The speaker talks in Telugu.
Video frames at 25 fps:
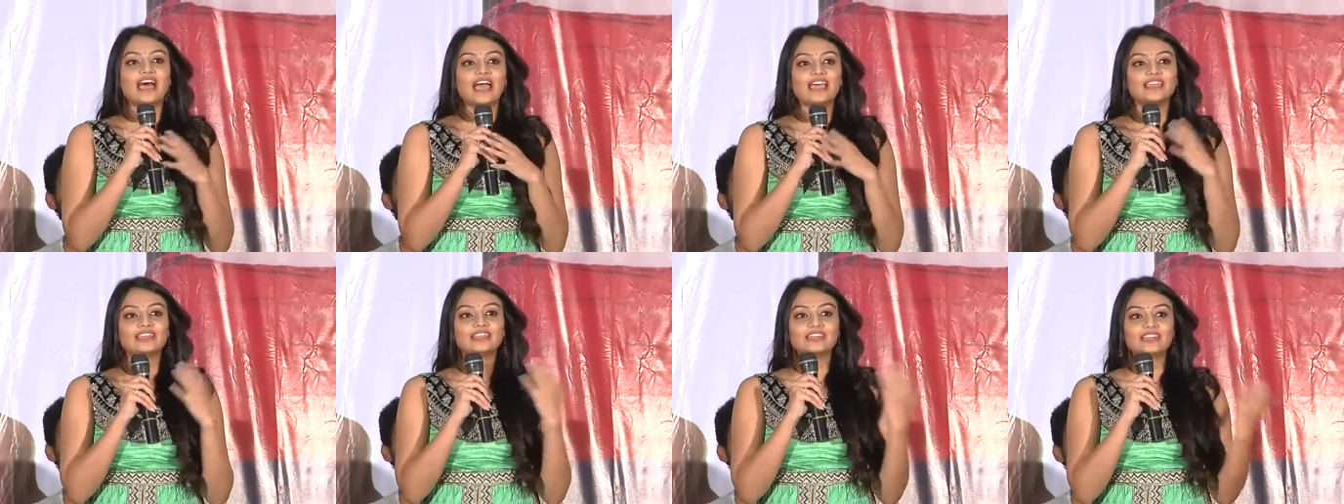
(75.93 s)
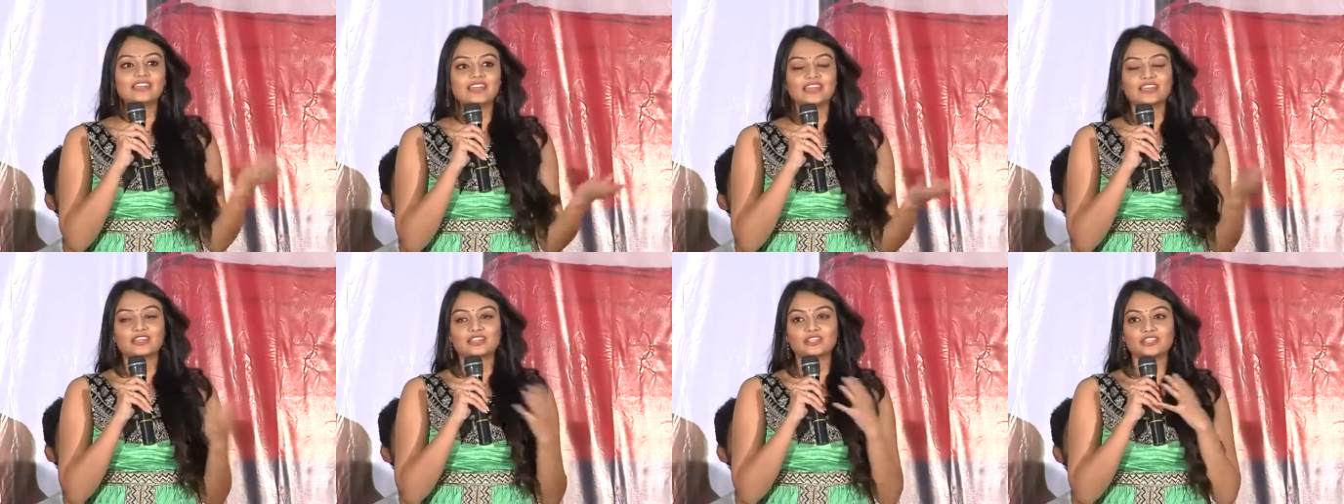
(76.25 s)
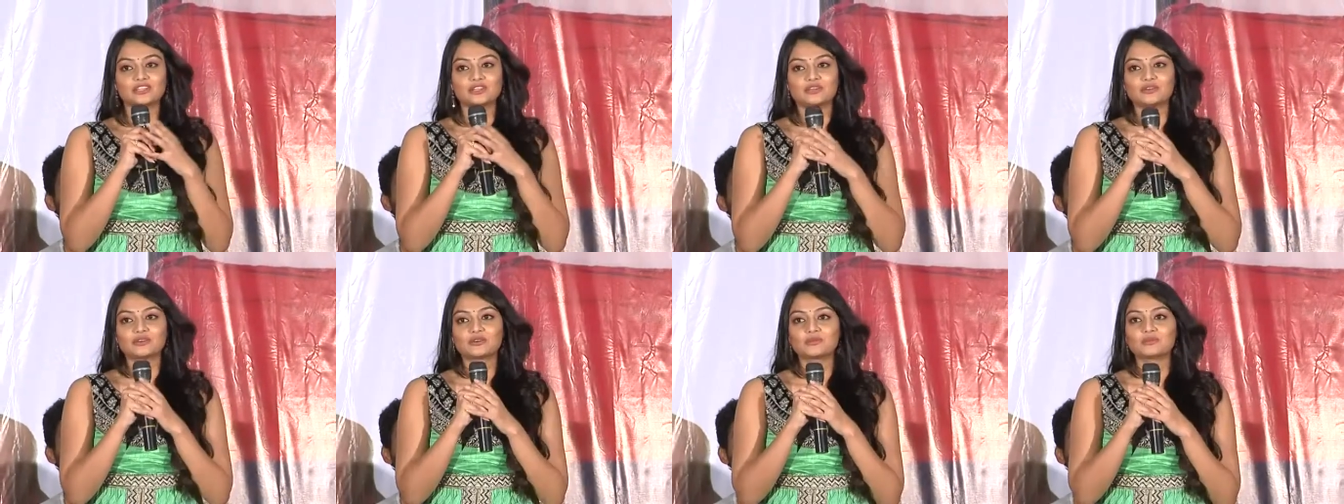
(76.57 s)
ఆయన
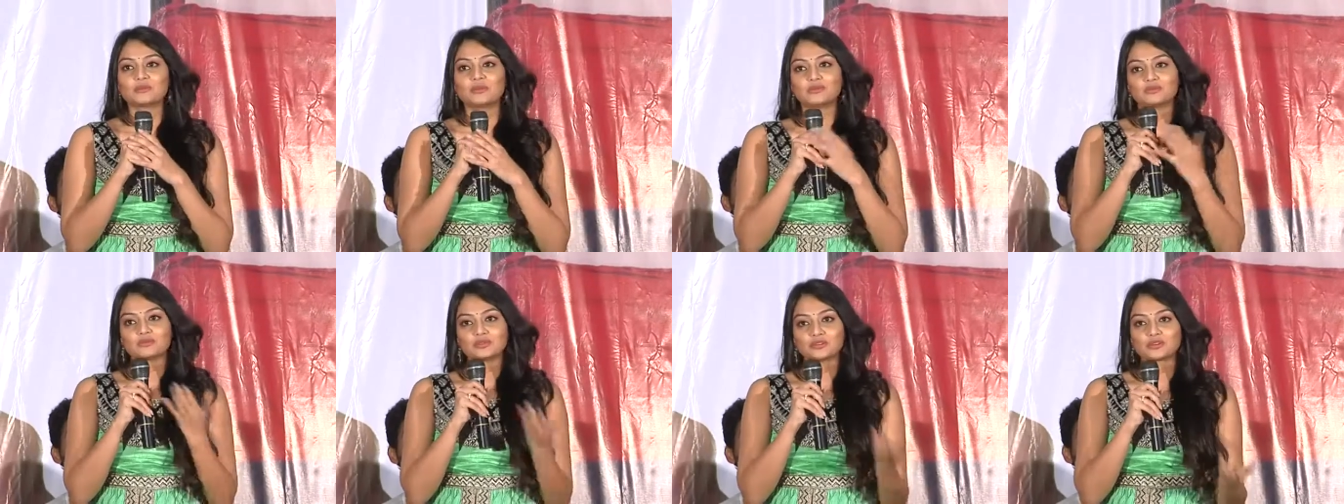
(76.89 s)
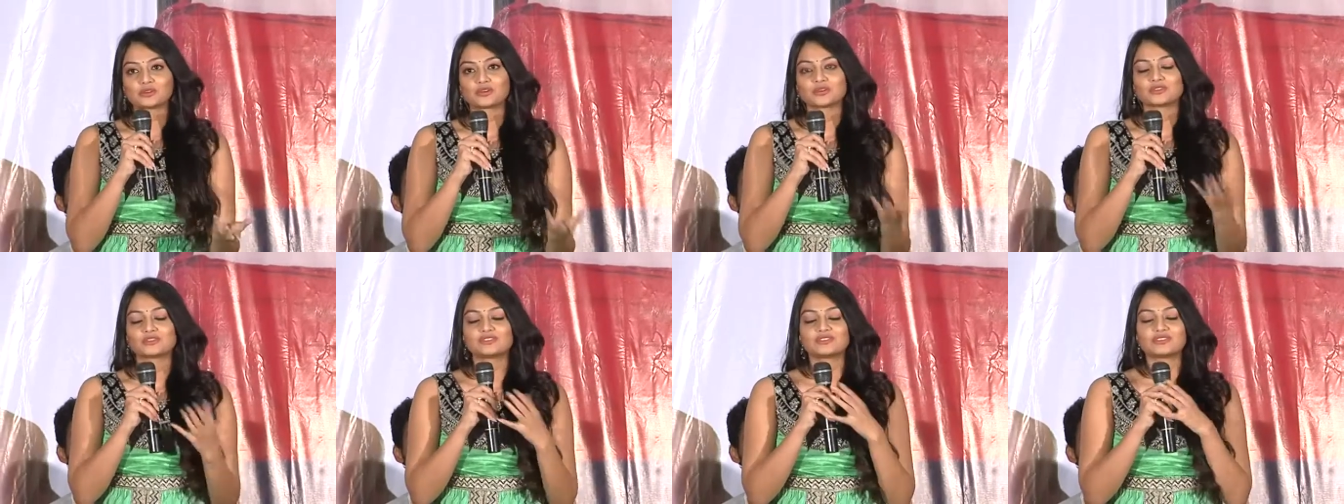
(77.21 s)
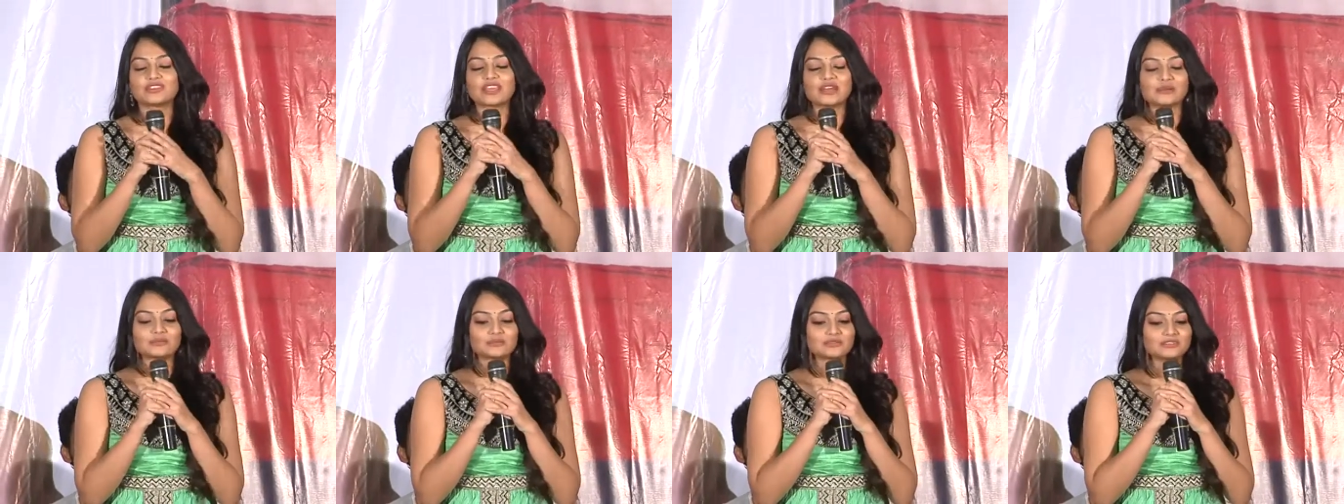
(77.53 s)
డైరెక్షన్లో మీ ముందుకు
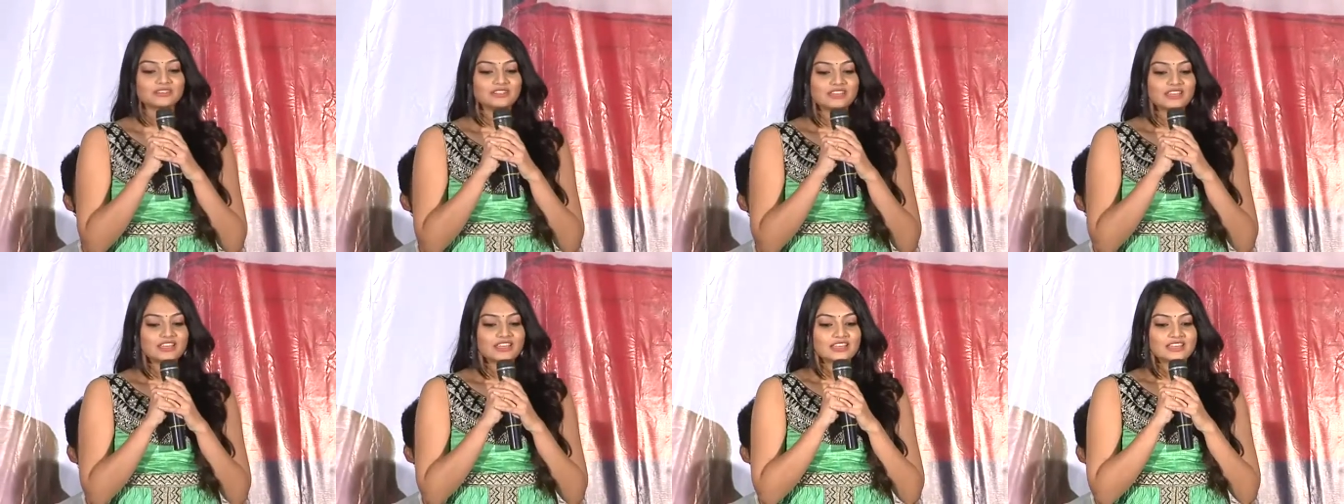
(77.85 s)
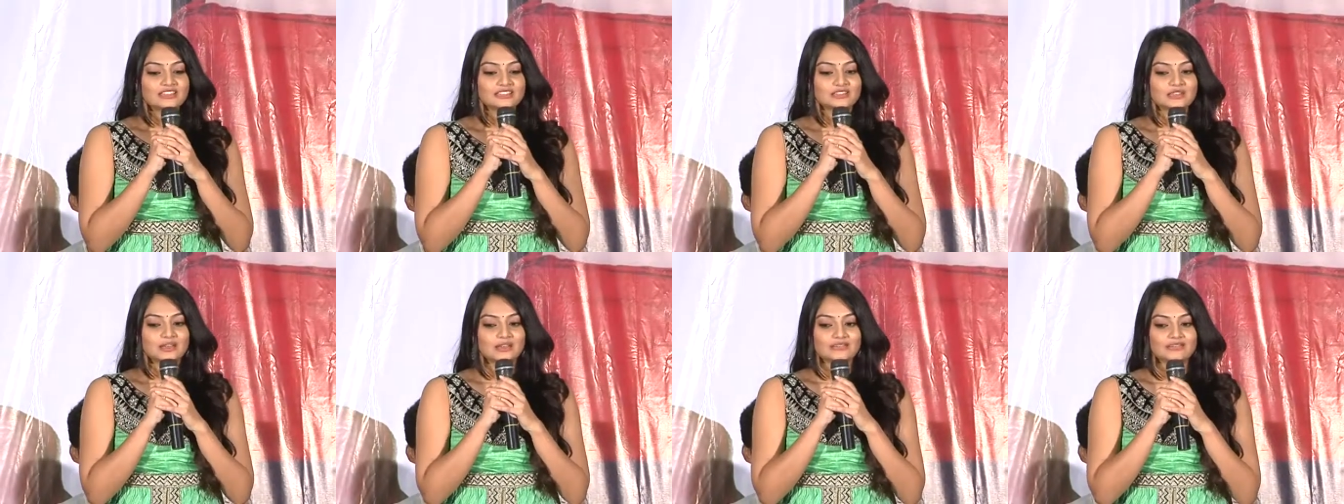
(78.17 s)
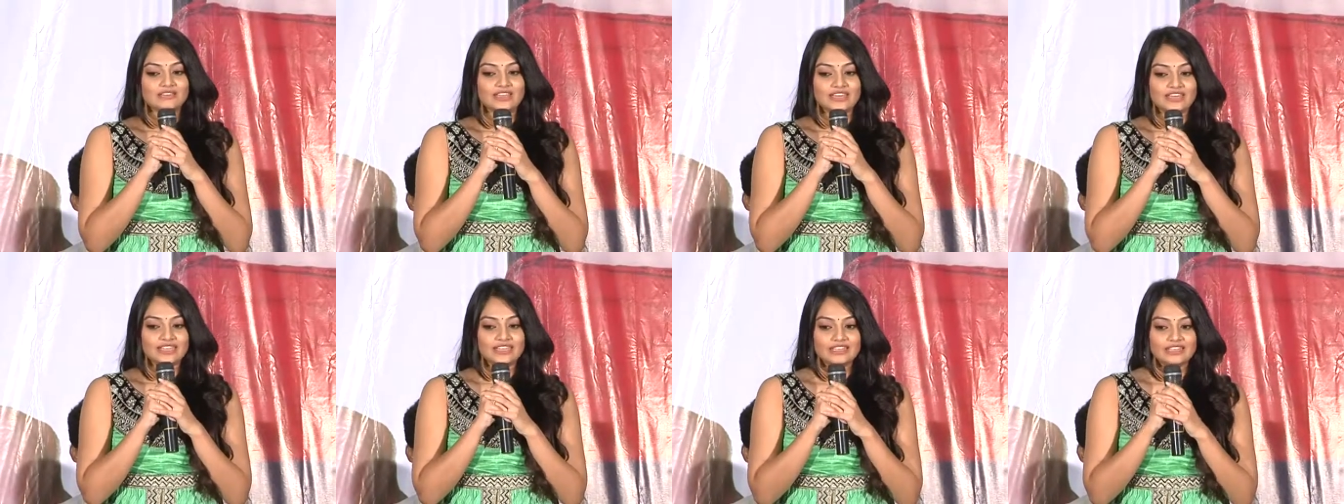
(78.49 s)
వస్తున్నాము సో
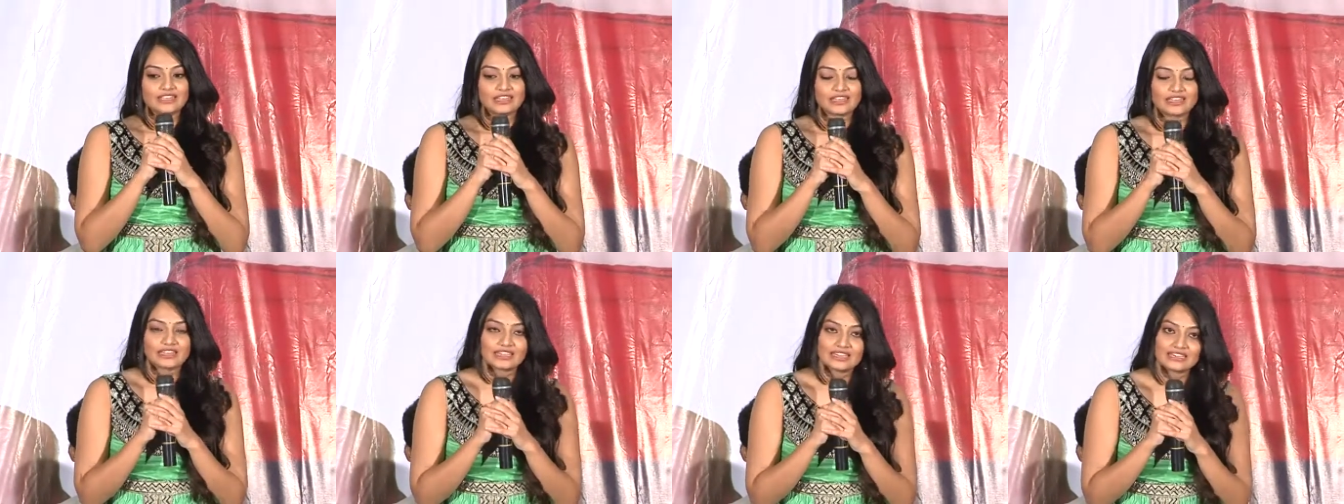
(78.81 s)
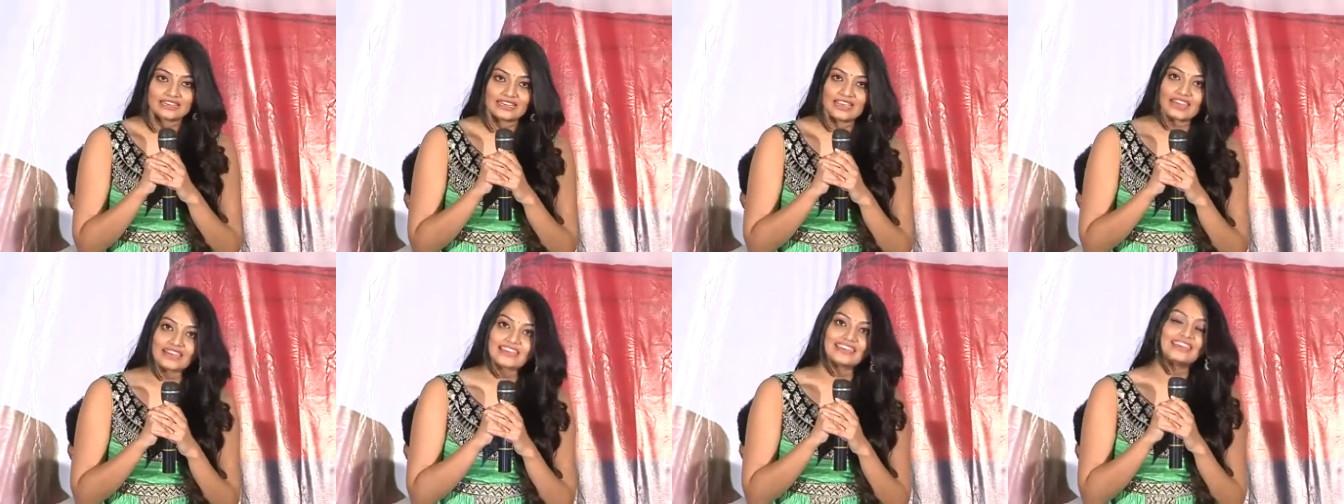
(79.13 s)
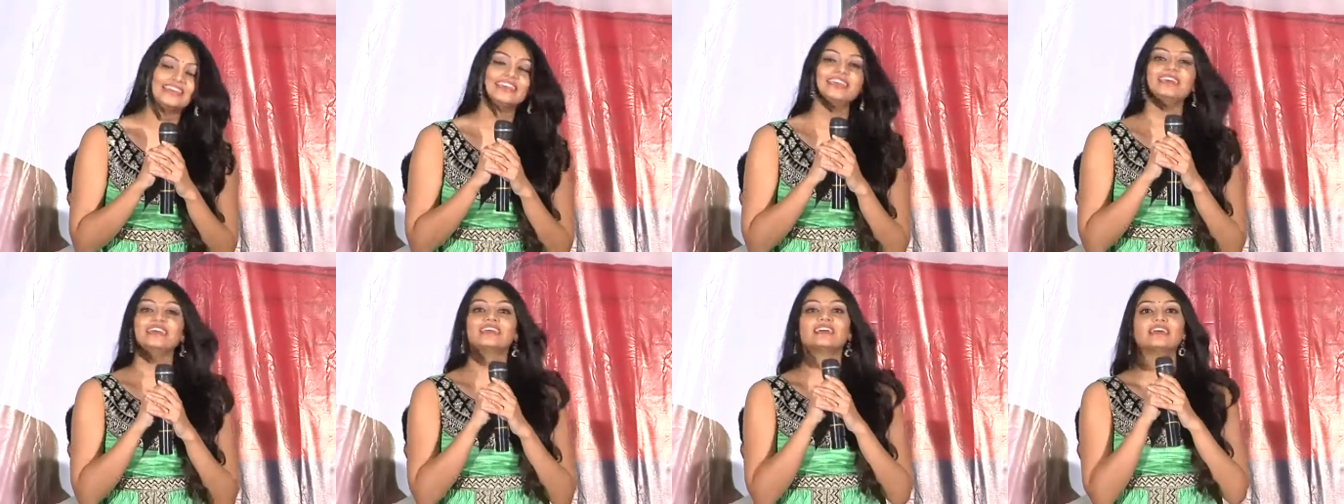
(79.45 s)
ఐమ్ వెరీ
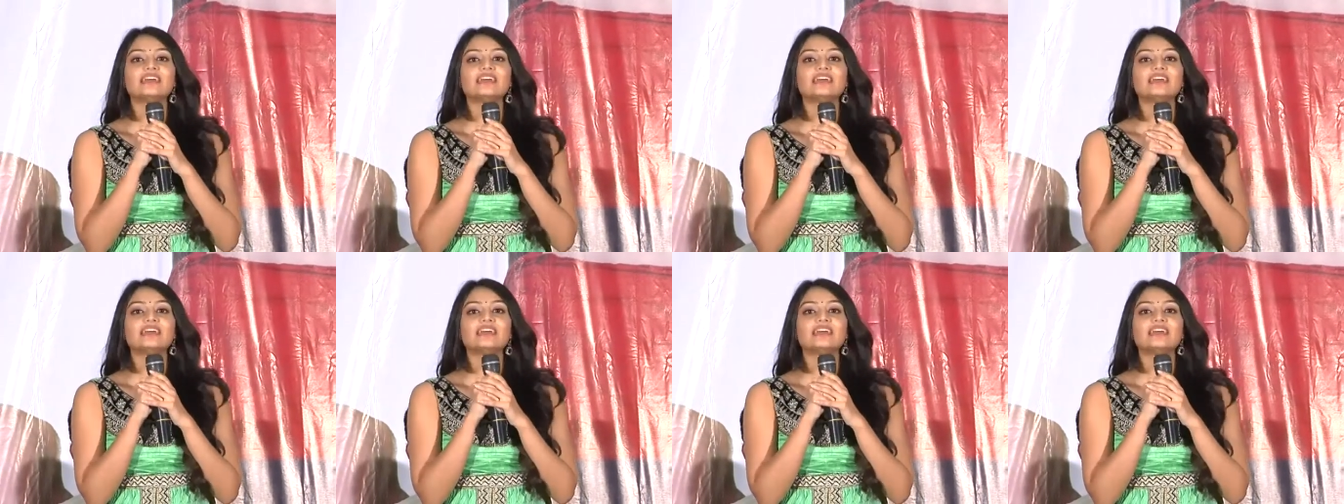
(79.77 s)
లక్కీ